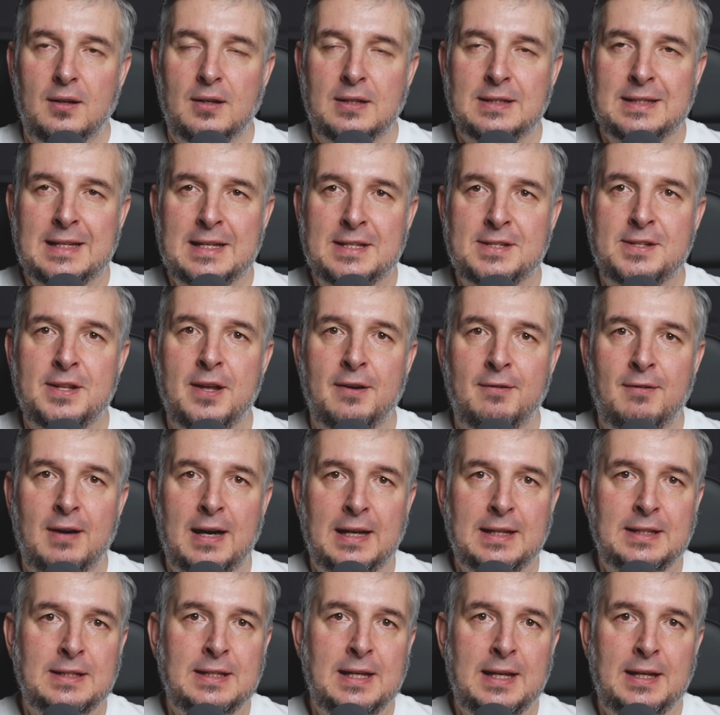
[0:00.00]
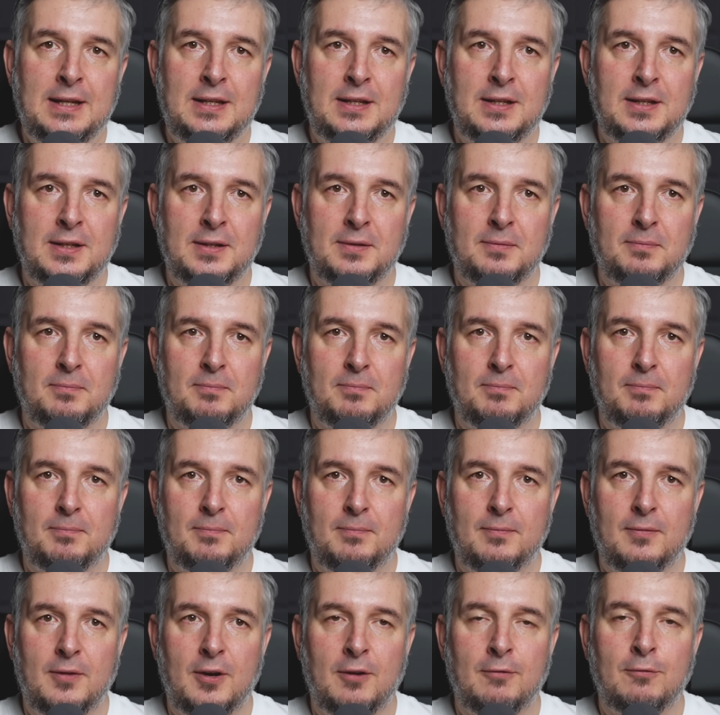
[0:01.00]
создавать деньги
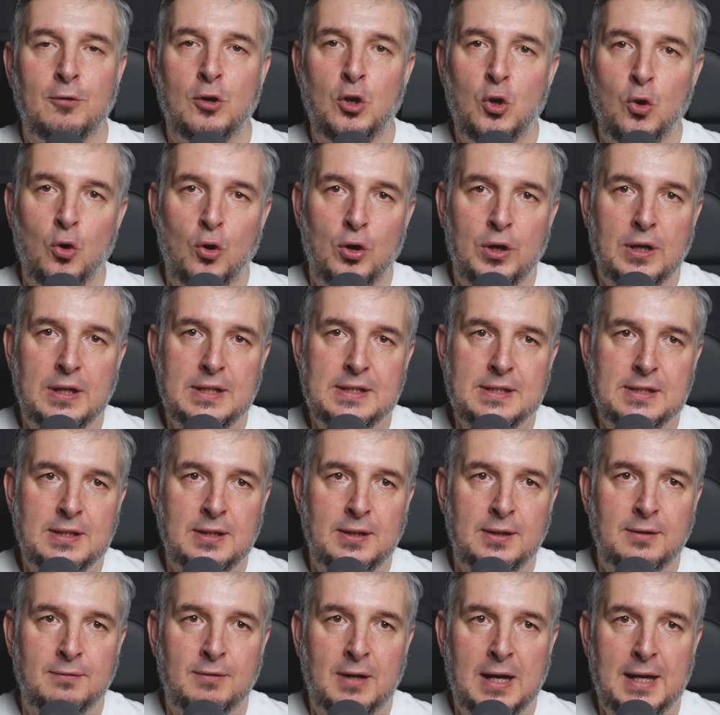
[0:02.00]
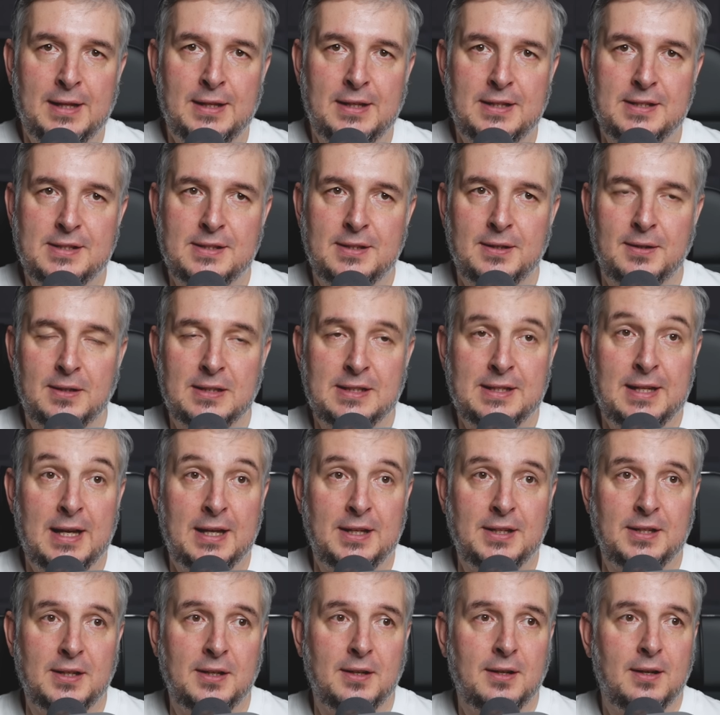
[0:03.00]
в легкости и в радости.
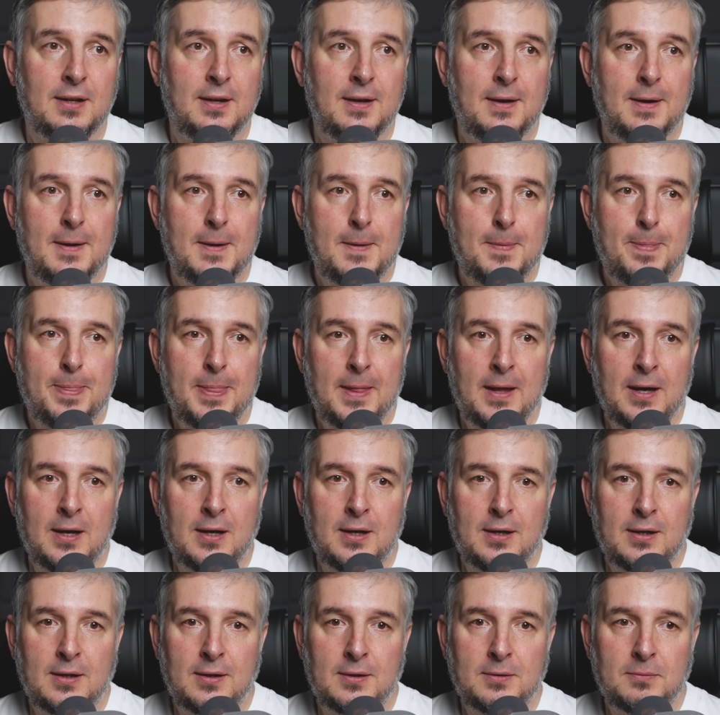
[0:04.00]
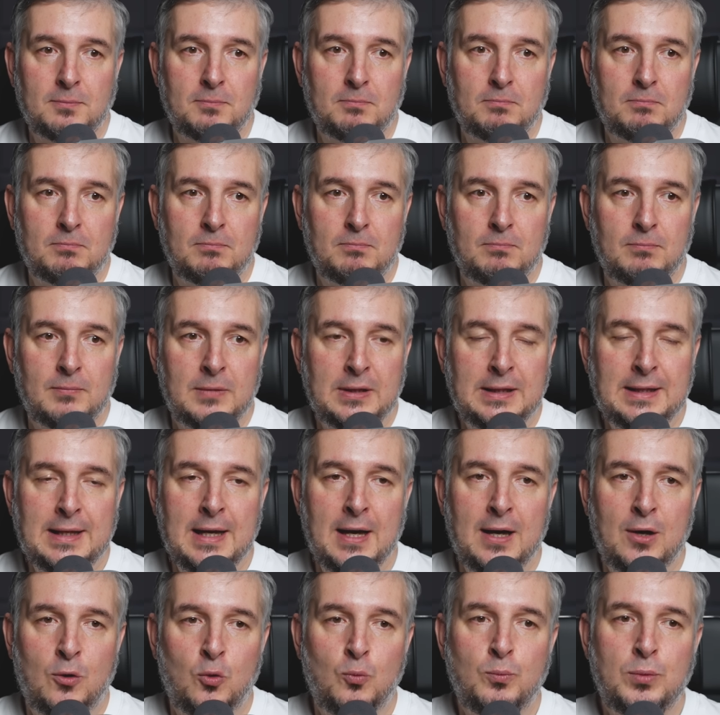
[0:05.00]
Кстати,
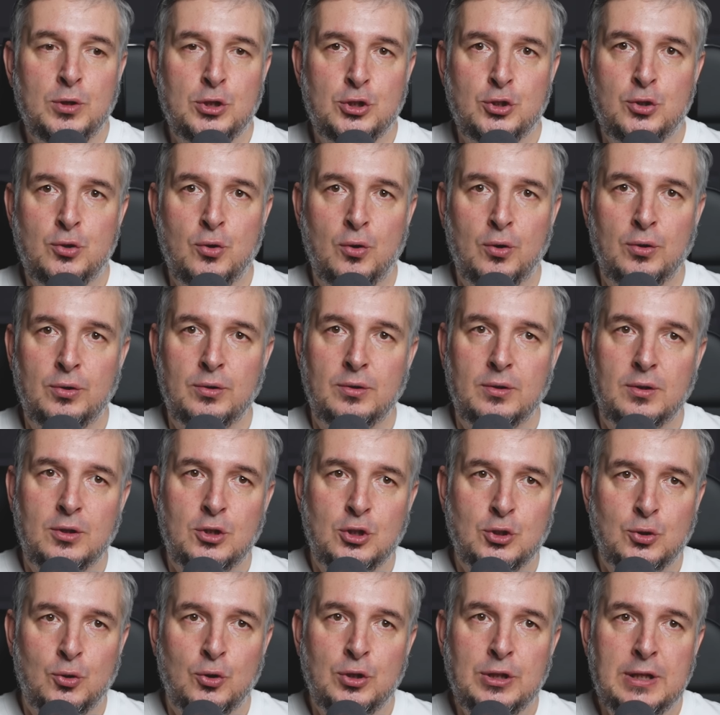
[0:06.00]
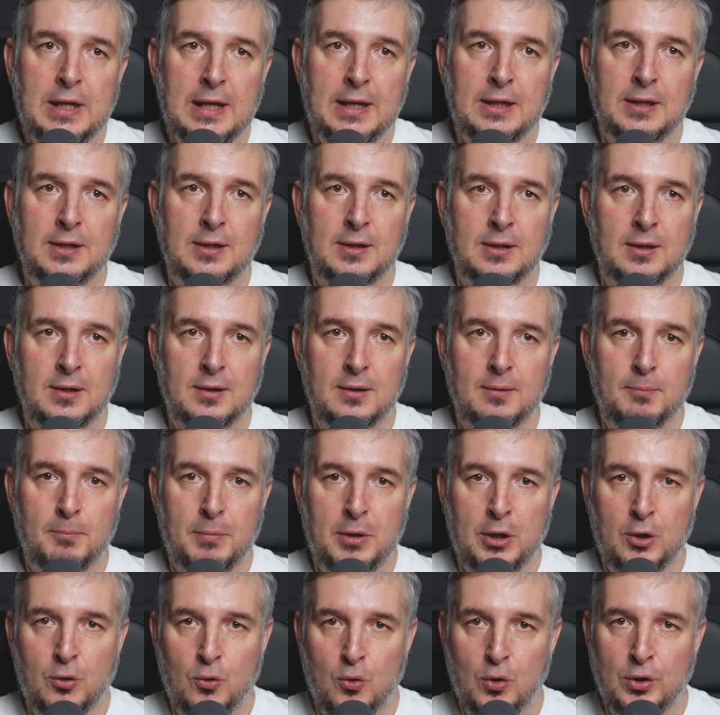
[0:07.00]
я убежден, что деньги
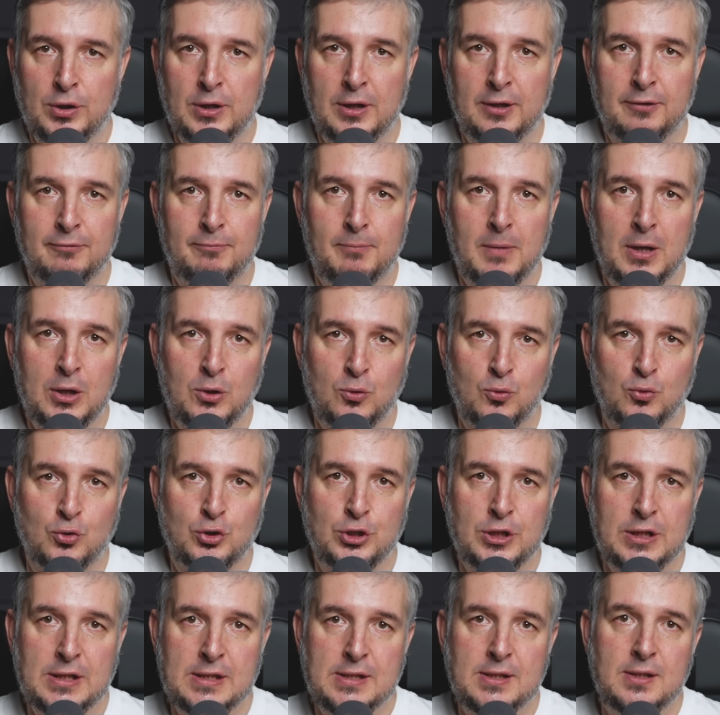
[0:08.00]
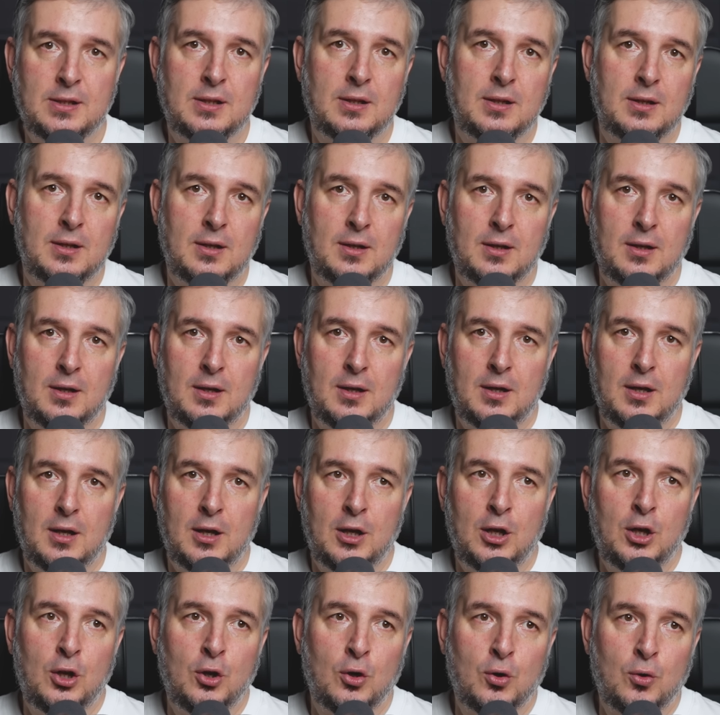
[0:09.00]
приходят в мою жизнь
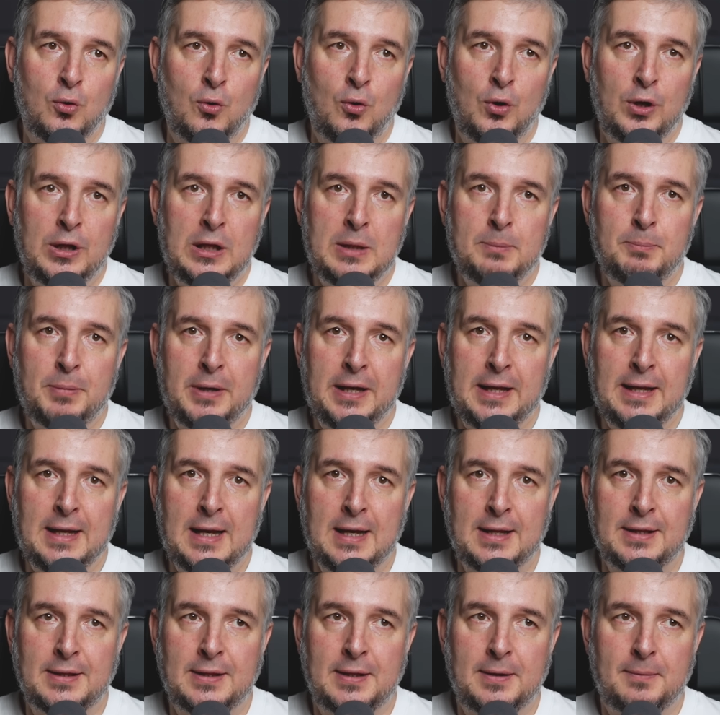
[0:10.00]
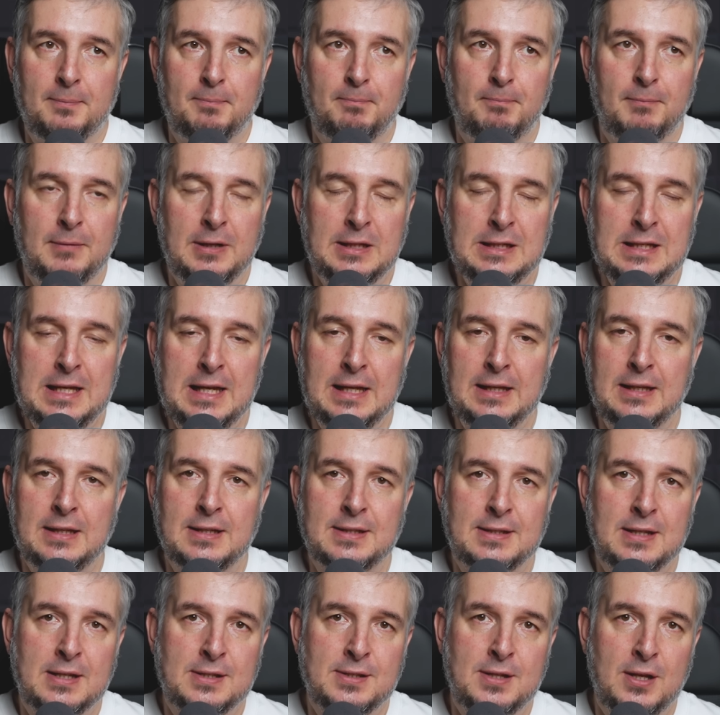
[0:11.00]
легко и приятно. Деньги
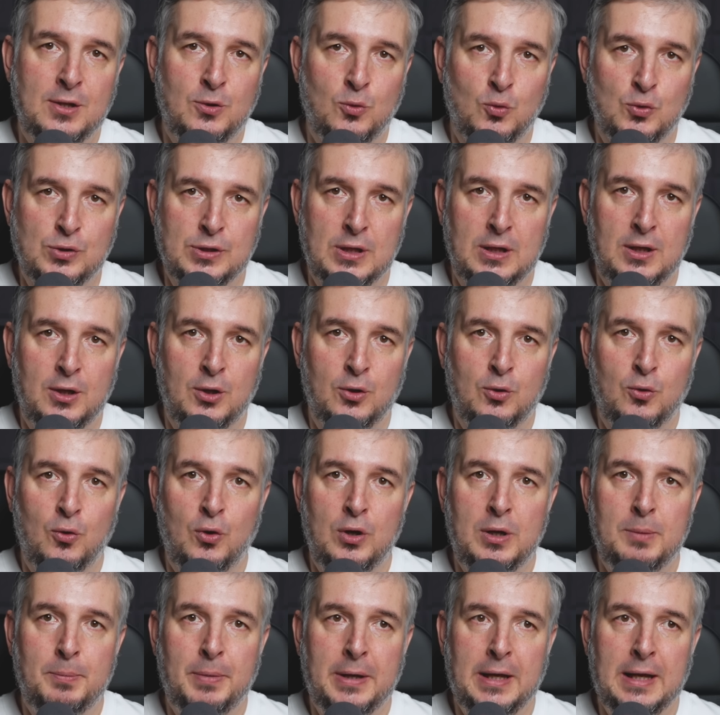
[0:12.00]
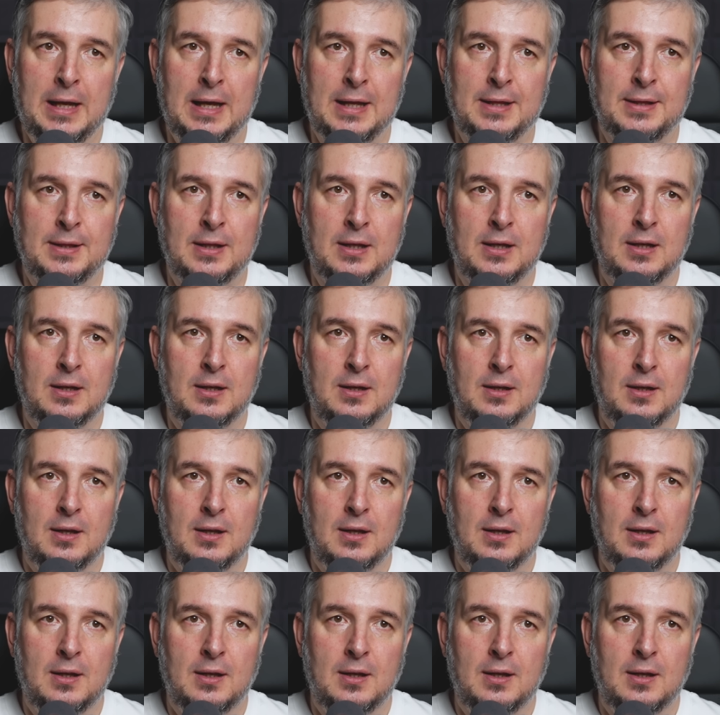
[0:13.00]
создаются легко и приятно.